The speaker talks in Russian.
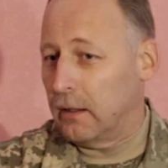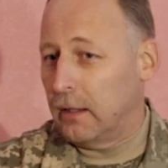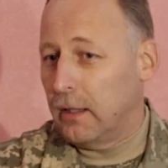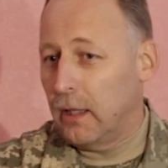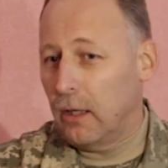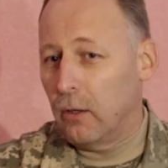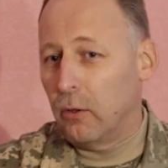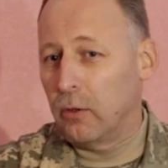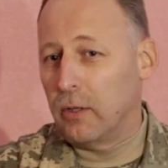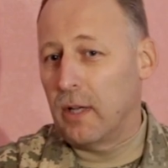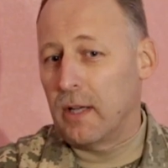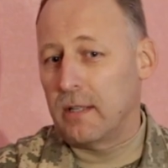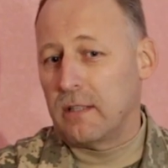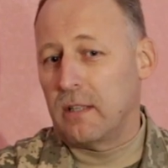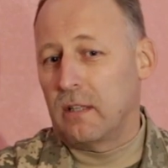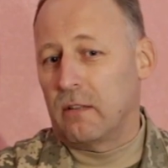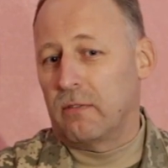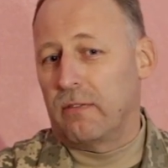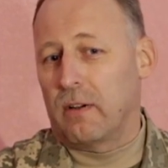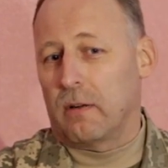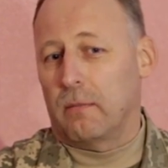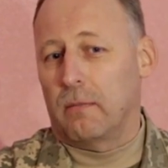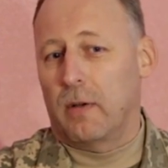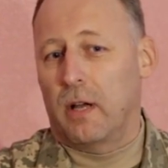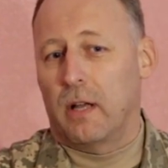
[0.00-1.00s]
Є у нас
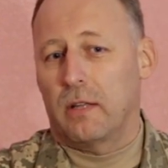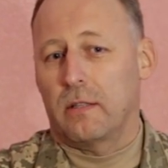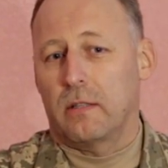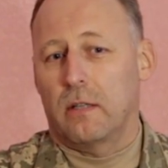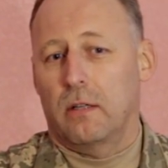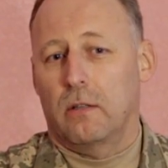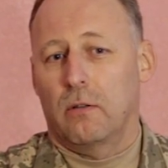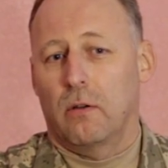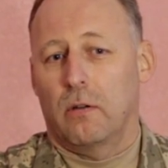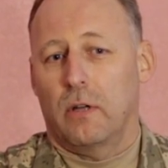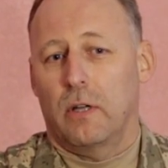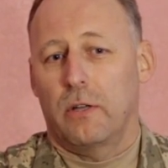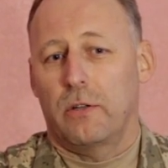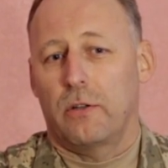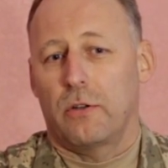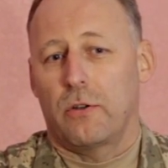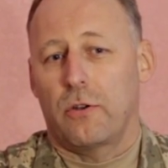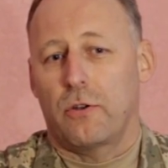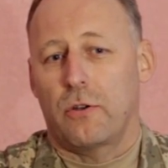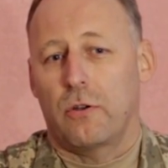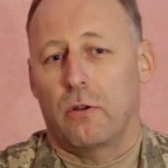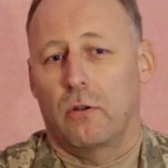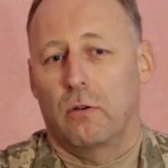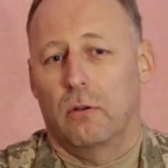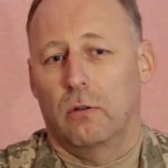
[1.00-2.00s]
інформація, до
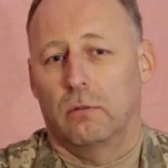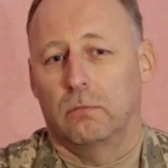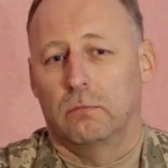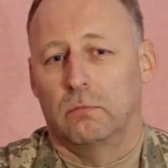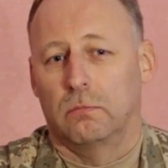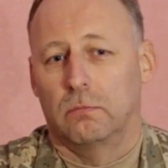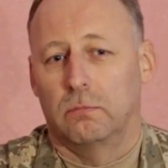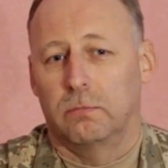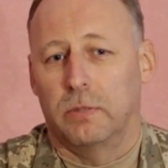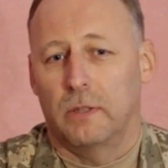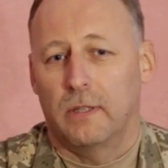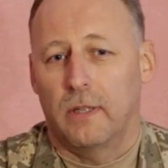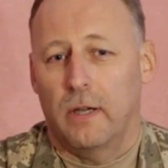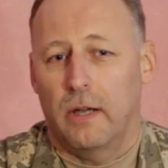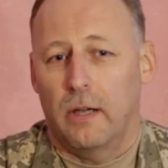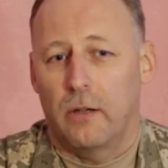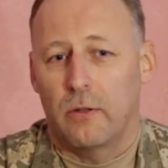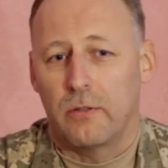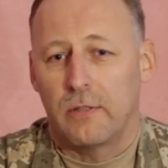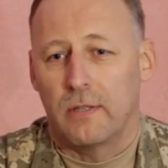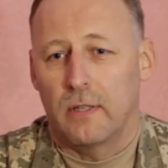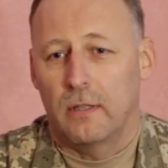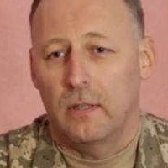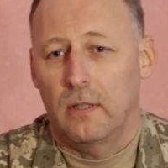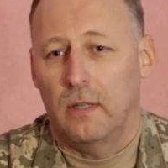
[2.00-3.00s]
речі, що
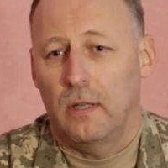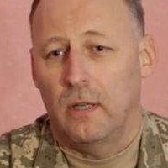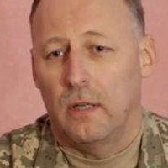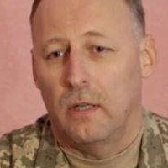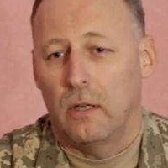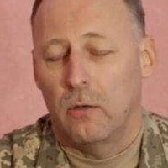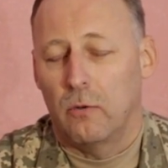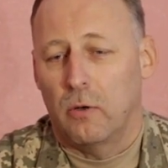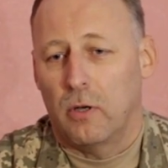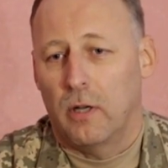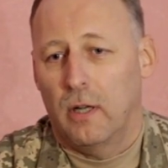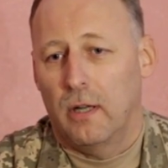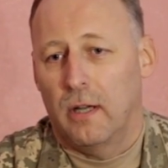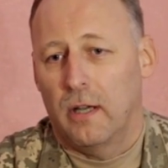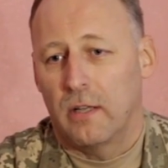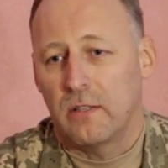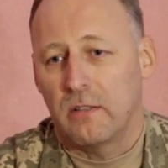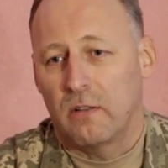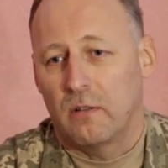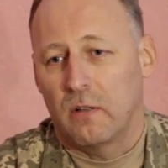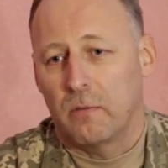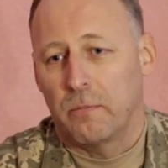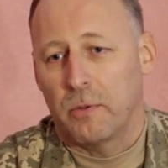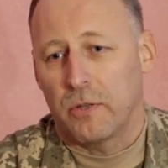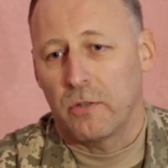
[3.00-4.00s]
питаються ті, які
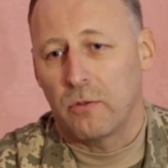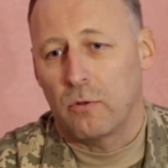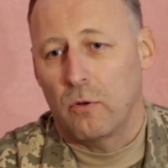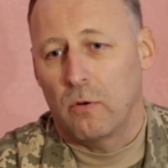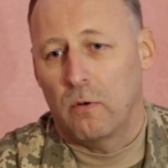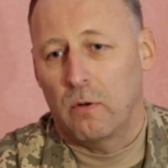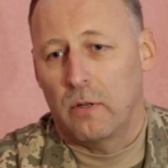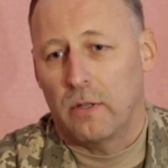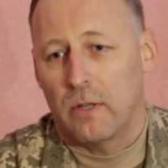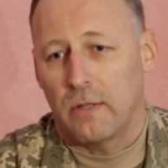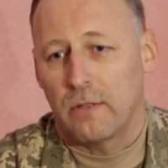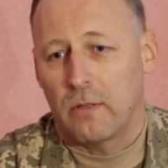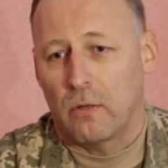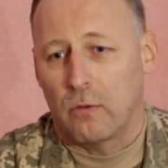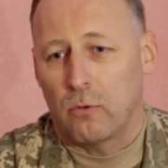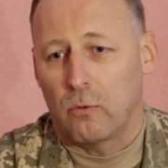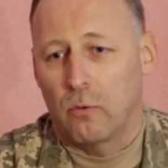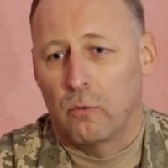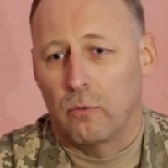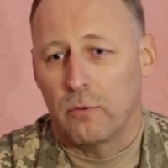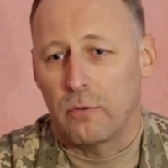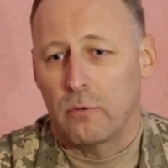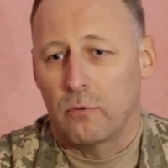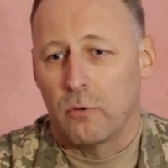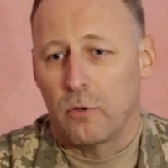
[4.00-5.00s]
ухиляються від призову на
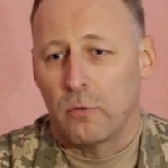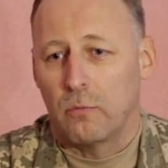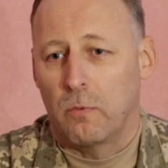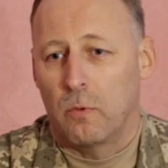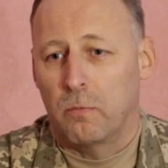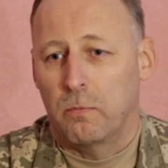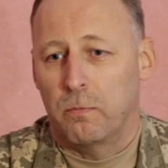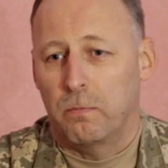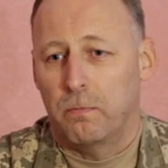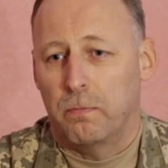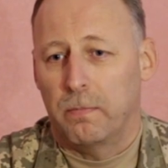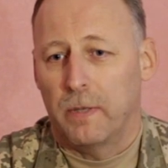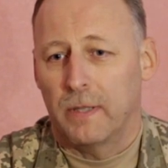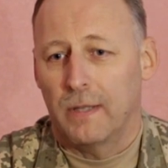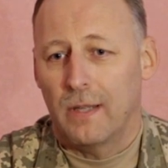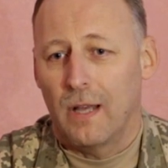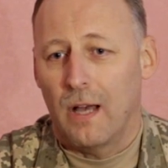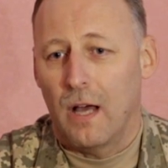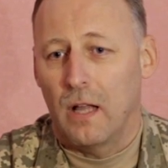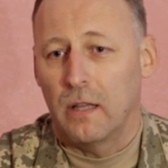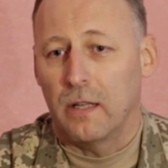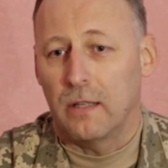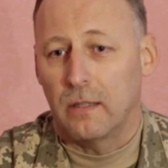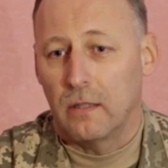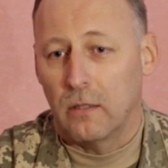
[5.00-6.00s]
строкову службу,
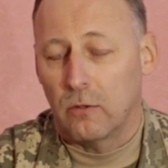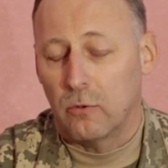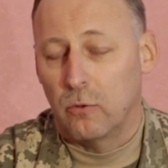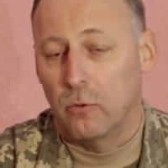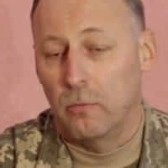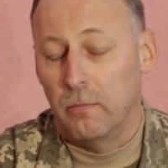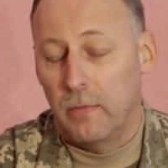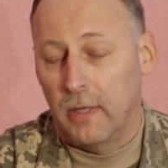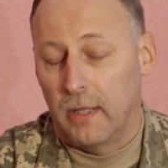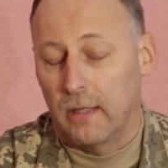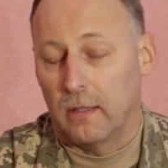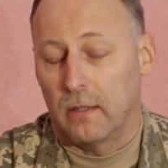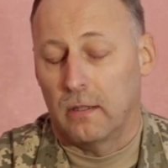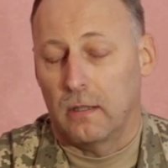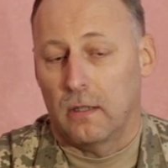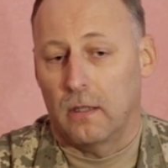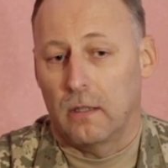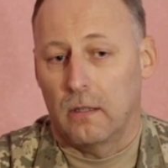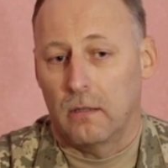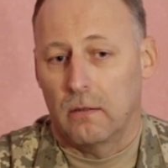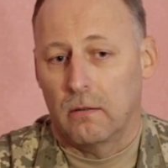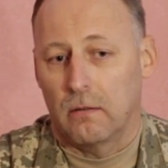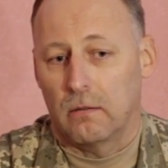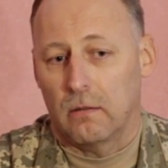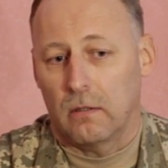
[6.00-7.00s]
подали
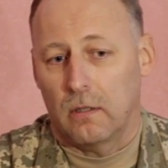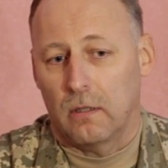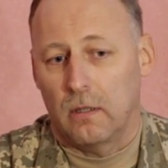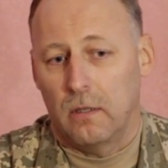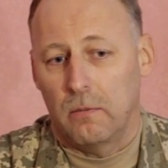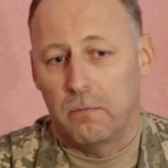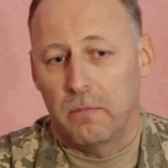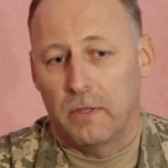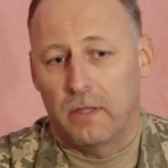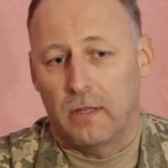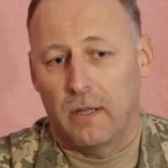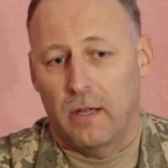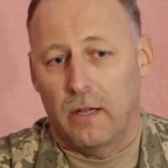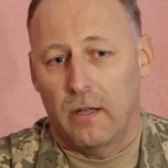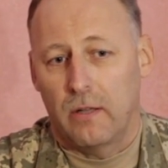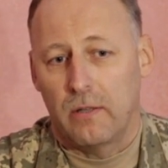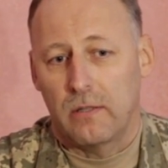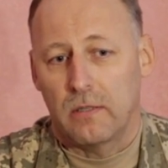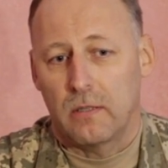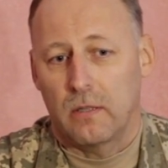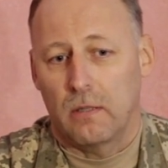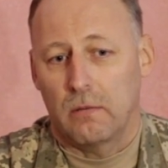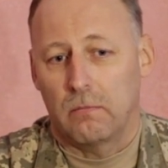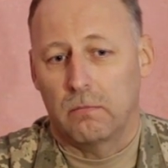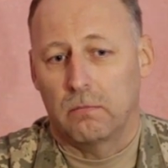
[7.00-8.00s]
документи і
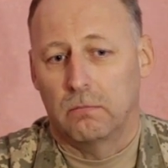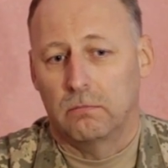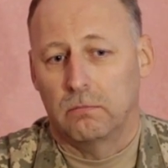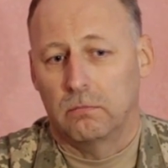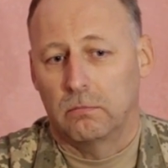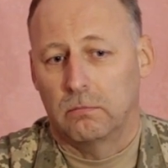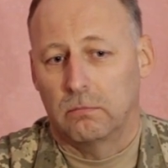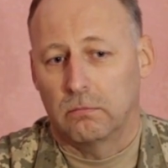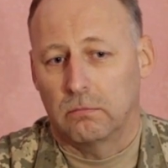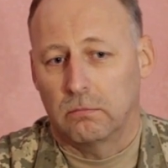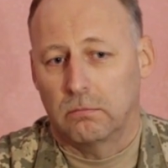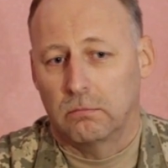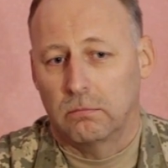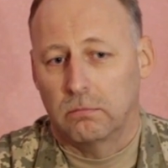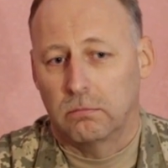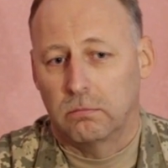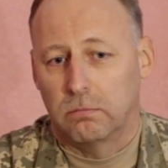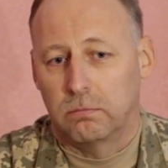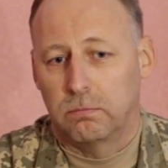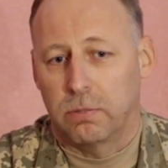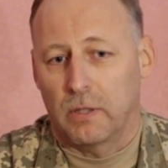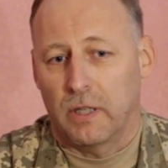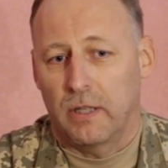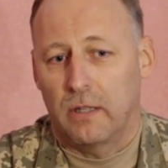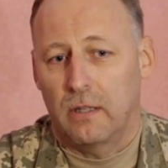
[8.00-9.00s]
питаються
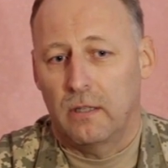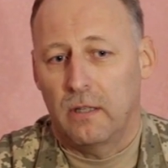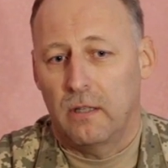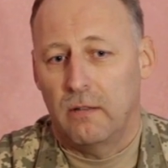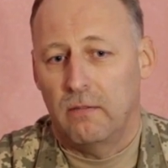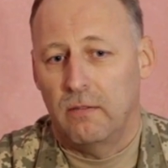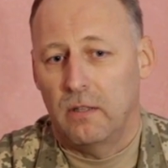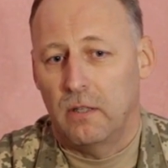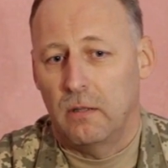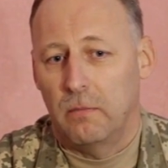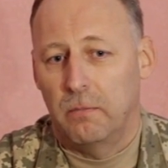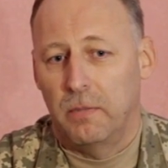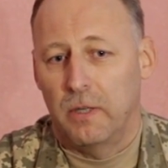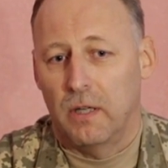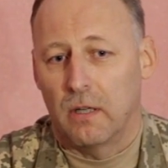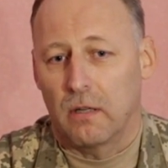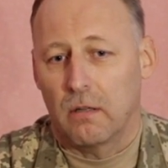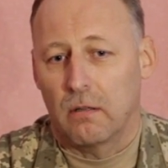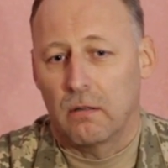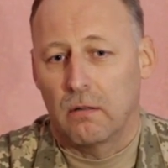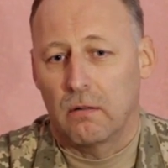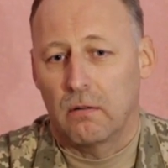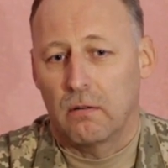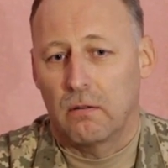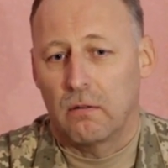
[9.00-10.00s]
пройти
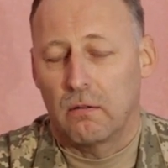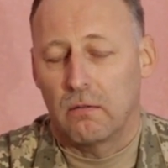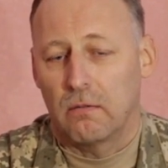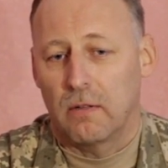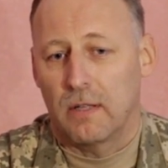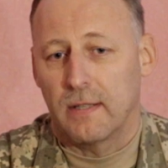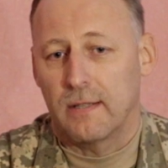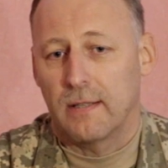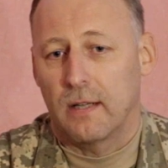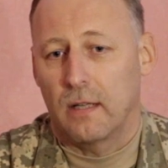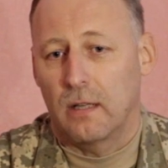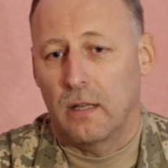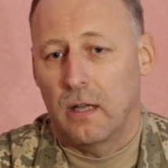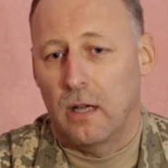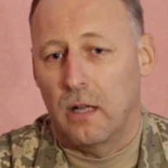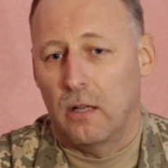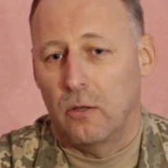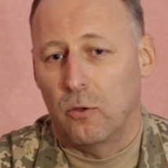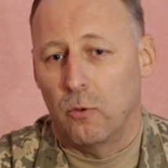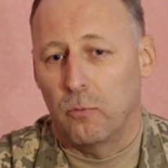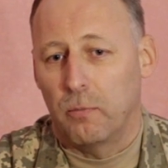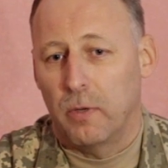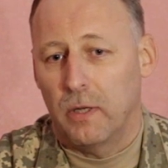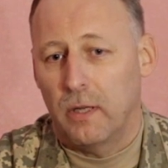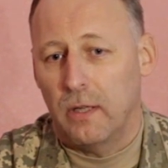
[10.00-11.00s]
відбір в
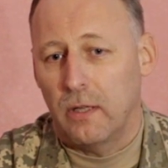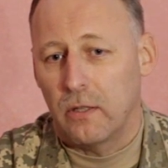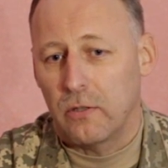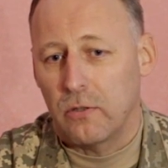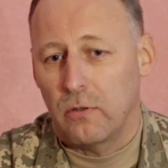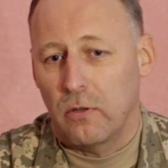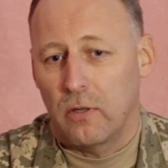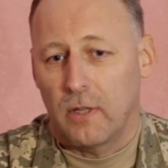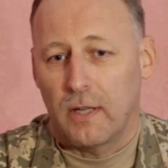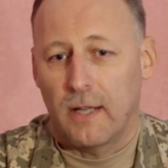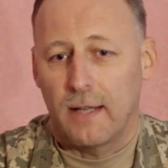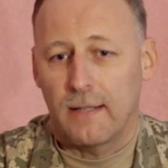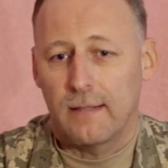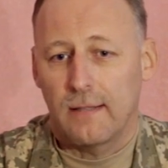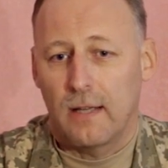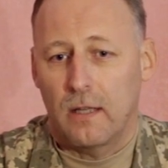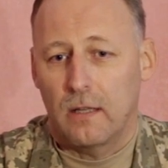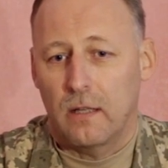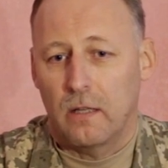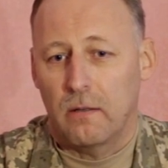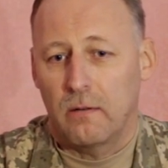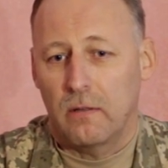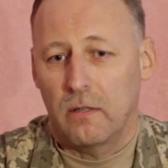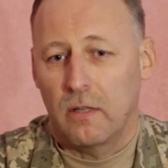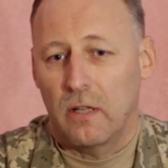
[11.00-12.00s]
національну поліцію, яка
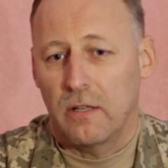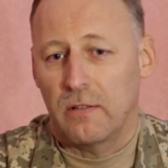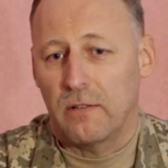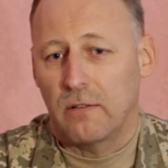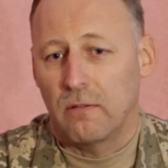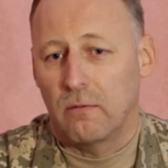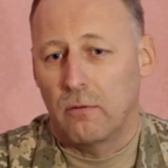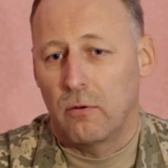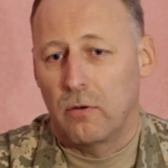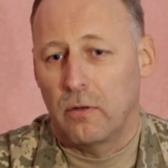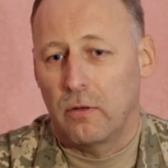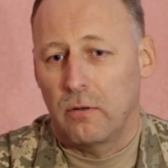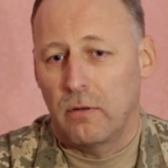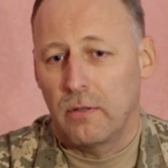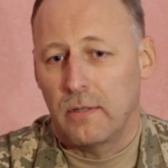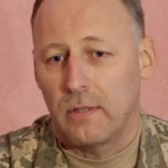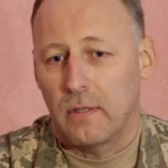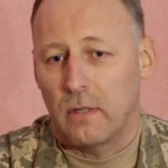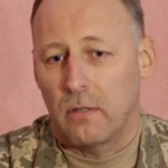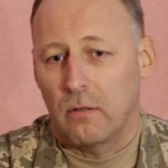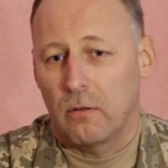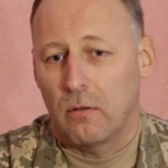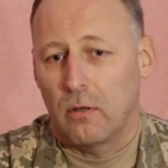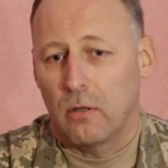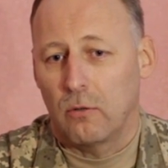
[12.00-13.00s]
заново у нас створюється.